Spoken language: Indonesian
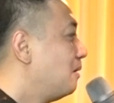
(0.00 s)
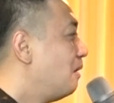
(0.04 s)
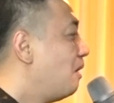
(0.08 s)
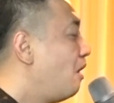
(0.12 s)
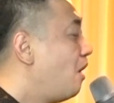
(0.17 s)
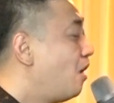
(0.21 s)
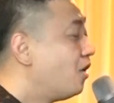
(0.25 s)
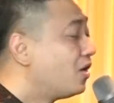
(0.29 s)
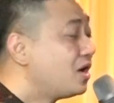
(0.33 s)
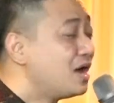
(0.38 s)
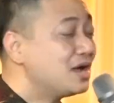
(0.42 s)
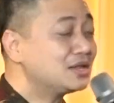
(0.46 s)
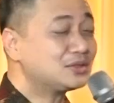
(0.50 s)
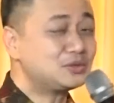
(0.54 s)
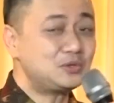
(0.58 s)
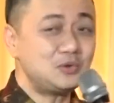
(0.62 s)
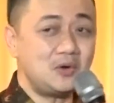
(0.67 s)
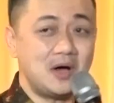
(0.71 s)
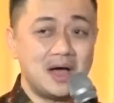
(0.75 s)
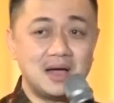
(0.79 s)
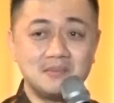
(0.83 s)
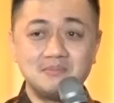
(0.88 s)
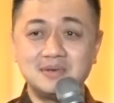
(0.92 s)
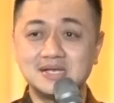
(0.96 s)
Orang
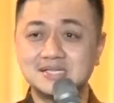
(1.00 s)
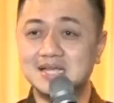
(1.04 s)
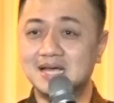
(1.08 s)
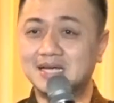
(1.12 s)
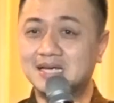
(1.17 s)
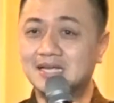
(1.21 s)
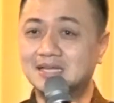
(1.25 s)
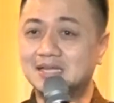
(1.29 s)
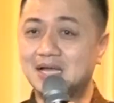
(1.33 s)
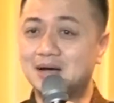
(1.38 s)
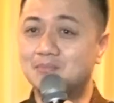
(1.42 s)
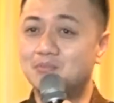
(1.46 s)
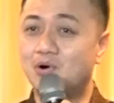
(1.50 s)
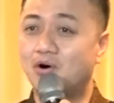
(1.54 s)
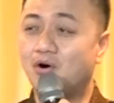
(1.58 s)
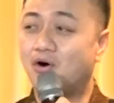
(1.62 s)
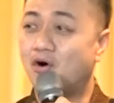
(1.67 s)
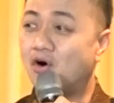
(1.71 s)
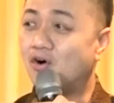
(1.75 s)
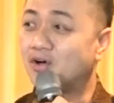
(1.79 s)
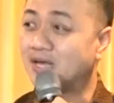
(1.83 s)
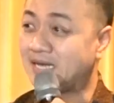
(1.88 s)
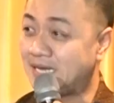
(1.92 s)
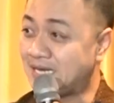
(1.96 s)
tua bisa kita
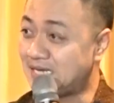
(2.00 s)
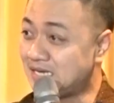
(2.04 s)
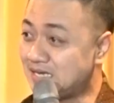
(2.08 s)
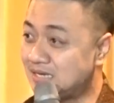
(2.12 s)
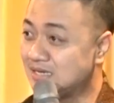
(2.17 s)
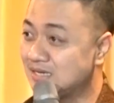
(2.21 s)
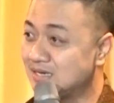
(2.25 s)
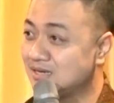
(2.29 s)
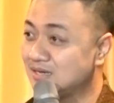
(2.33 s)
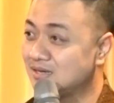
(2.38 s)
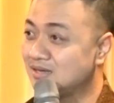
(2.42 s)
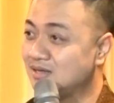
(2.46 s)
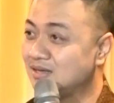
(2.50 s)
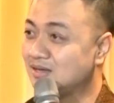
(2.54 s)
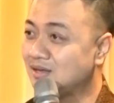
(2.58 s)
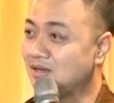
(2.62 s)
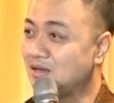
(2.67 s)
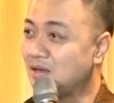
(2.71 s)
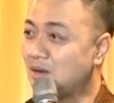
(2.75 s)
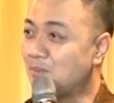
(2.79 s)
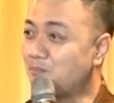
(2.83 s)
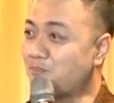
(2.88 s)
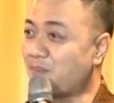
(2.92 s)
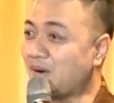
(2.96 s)
bohongi,
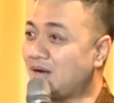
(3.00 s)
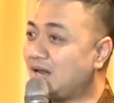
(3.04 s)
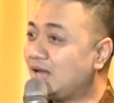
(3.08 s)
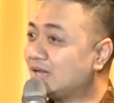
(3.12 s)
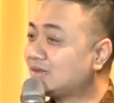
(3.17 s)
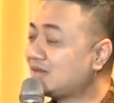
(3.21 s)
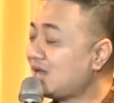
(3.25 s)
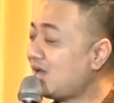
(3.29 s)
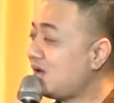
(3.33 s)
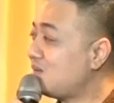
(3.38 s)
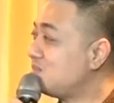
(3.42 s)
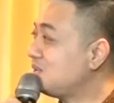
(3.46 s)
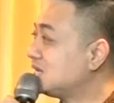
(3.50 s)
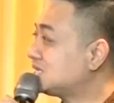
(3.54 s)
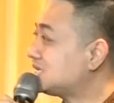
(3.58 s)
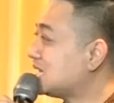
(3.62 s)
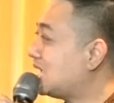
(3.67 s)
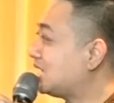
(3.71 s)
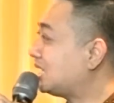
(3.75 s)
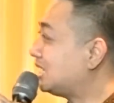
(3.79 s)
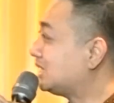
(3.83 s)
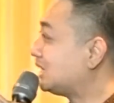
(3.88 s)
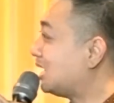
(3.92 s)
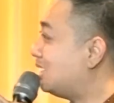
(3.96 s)
pendeta
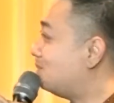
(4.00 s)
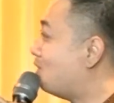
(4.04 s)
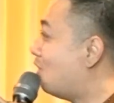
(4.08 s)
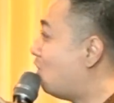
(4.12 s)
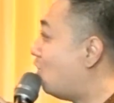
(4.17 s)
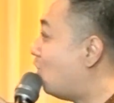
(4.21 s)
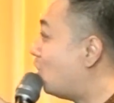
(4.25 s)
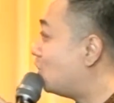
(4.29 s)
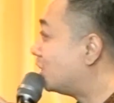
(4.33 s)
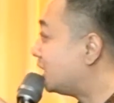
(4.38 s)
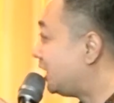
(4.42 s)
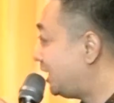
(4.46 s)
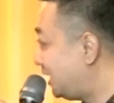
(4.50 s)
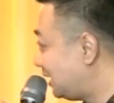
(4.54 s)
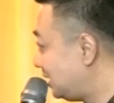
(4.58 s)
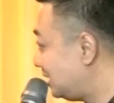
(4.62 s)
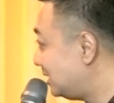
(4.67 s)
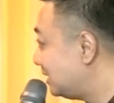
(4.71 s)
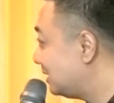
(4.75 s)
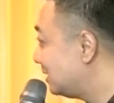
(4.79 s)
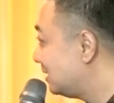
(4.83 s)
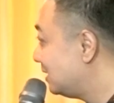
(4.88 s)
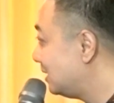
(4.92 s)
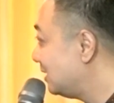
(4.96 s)
bisa kita bohongi,
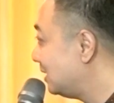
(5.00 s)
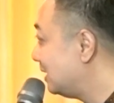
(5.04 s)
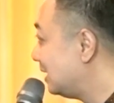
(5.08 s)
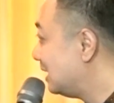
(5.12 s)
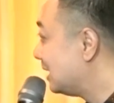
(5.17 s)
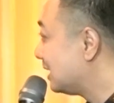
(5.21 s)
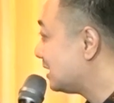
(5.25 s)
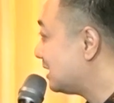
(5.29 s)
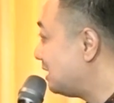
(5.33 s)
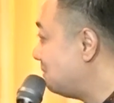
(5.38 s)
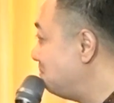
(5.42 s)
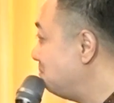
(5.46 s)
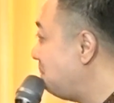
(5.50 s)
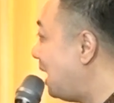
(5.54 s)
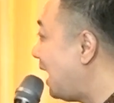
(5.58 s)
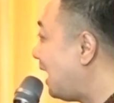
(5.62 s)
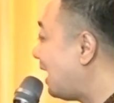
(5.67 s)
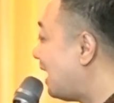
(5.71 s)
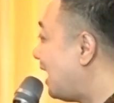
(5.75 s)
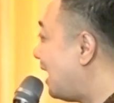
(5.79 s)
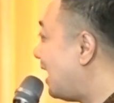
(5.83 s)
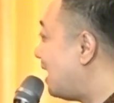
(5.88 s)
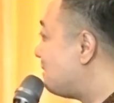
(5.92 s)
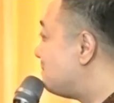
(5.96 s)

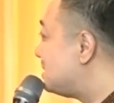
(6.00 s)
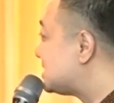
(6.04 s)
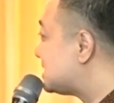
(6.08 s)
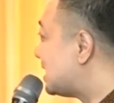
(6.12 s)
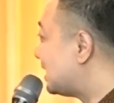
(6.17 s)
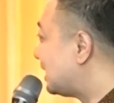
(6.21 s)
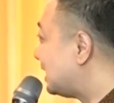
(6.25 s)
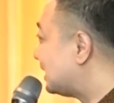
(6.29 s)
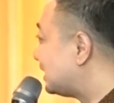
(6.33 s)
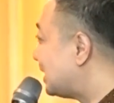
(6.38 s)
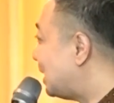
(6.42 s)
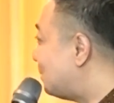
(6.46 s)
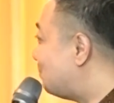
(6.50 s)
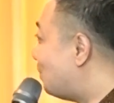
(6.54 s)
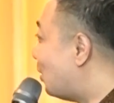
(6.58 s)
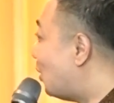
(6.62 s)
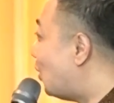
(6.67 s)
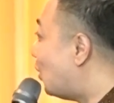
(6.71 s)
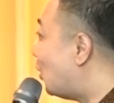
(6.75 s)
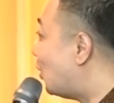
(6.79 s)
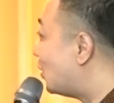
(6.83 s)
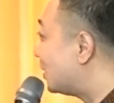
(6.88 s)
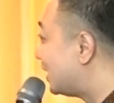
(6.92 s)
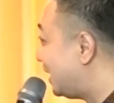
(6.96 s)
gembala bisa kita
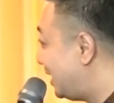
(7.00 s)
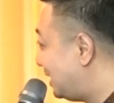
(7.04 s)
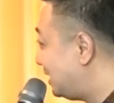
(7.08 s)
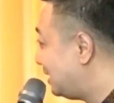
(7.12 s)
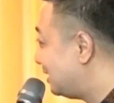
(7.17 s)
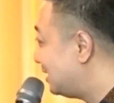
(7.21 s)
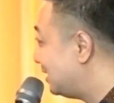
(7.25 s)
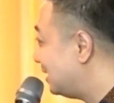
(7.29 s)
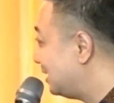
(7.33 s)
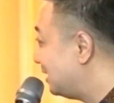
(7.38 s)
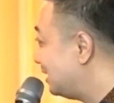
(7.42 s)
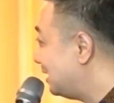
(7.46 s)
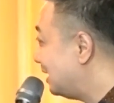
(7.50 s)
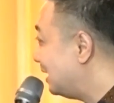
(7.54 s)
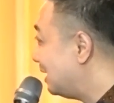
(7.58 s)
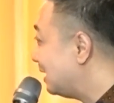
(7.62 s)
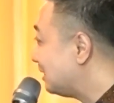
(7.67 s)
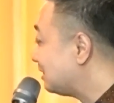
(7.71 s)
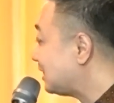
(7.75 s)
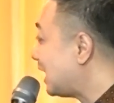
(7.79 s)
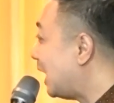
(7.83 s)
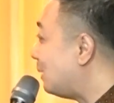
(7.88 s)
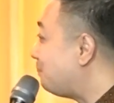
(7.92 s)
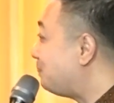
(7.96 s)
bohongi,
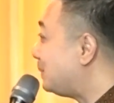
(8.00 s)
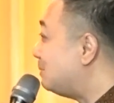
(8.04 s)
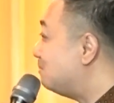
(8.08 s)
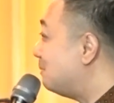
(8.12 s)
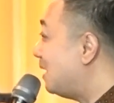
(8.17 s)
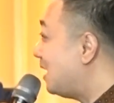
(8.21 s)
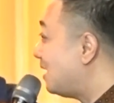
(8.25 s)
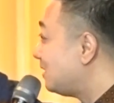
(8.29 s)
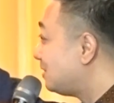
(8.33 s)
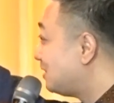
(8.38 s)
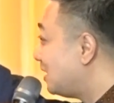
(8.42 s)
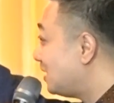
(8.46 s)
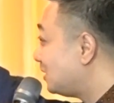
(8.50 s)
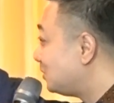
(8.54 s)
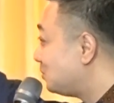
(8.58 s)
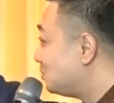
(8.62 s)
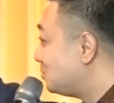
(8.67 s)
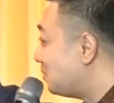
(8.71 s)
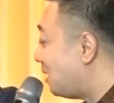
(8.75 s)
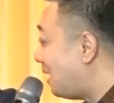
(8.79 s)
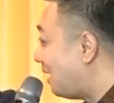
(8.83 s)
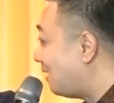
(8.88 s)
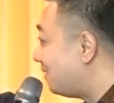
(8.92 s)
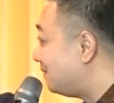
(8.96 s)
tapi mata
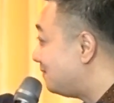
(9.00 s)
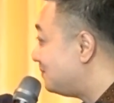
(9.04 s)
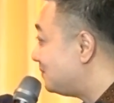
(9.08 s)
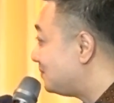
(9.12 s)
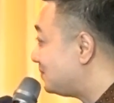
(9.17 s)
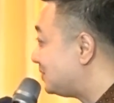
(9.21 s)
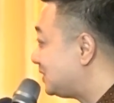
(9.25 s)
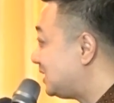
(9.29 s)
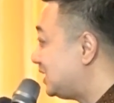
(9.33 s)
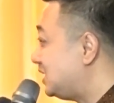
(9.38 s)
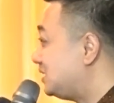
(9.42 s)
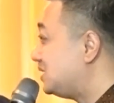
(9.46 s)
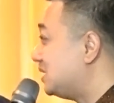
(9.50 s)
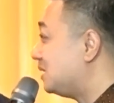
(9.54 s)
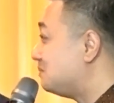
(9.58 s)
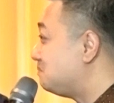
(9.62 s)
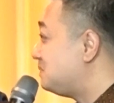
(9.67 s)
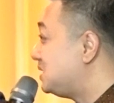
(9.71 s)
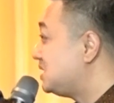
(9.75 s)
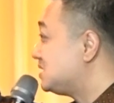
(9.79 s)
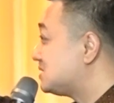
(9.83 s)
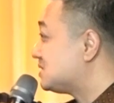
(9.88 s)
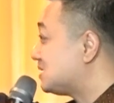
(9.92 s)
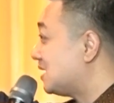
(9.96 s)
Tuhan tidak
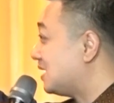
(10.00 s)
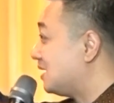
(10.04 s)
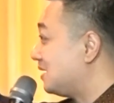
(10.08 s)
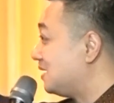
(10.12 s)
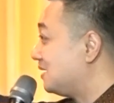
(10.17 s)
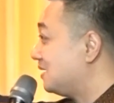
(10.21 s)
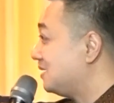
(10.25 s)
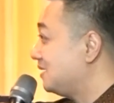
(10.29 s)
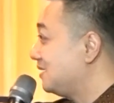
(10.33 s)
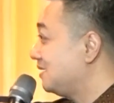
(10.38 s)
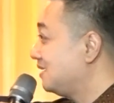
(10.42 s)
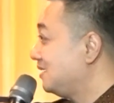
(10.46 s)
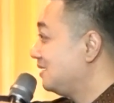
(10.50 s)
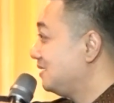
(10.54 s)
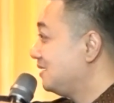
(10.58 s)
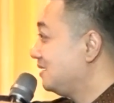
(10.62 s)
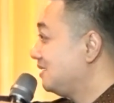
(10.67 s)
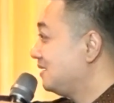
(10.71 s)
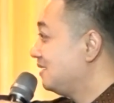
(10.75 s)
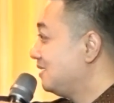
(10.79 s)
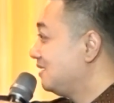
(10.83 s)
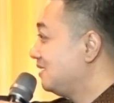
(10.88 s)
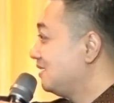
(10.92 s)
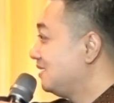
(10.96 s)
bisa
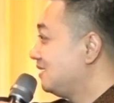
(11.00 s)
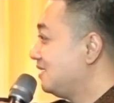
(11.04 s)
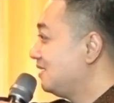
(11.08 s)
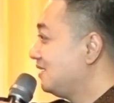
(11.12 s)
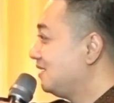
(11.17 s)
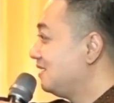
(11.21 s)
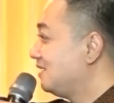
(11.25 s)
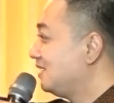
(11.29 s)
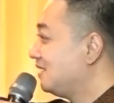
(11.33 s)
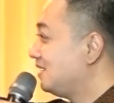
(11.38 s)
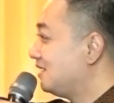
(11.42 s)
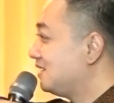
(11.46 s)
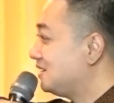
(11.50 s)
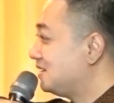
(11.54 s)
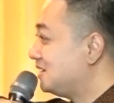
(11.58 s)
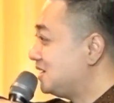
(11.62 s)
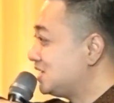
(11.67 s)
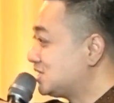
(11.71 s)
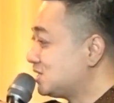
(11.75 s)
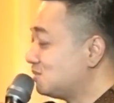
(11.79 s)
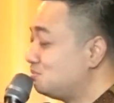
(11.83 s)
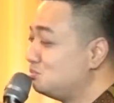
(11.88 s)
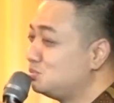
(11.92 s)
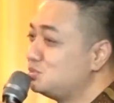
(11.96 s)

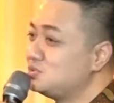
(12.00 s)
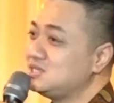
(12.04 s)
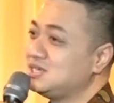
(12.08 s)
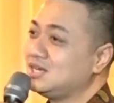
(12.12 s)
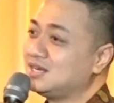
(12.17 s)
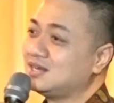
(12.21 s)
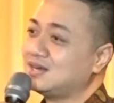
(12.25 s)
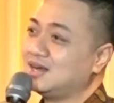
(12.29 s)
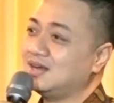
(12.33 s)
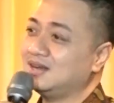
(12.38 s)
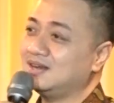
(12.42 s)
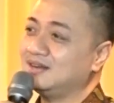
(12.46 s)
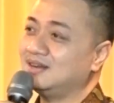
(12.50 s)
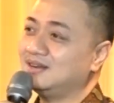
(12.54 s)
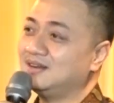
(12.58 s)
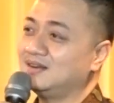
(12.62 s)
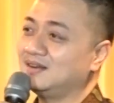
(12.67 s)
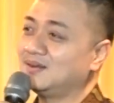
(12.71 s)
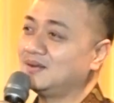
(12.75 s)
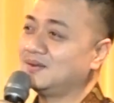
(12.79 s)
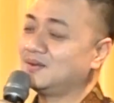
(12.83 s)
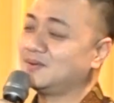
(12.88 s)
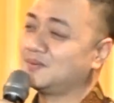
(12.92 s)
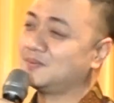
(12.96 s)
disembunyikan.
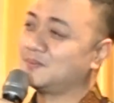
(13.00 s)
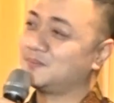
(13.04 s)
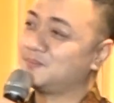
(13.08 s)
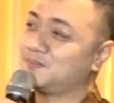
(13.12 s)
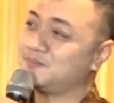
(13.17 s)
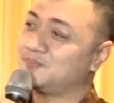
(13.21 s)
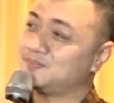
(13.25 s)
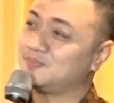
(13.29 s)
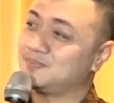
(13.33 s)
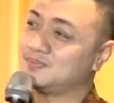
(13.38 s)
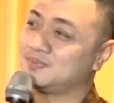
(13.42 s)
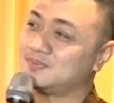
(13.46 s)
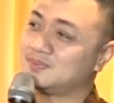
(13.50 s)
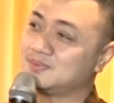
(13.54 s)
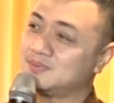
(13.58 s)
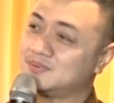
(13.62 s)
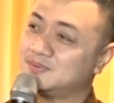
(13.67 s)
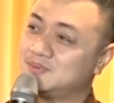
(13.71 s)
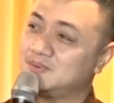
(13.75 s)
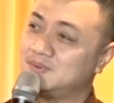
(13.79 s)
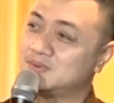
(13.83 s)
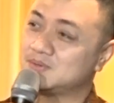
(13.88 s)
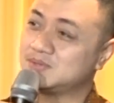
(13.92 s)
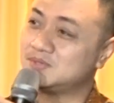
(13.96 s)

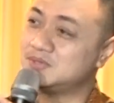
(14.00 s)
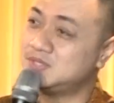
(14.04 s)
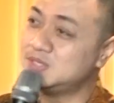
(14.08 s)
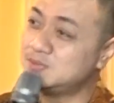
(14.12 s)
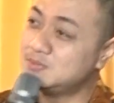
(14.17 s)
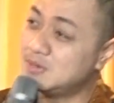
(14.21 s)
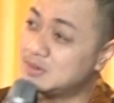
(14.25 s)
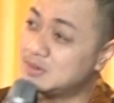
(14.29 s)
Setuju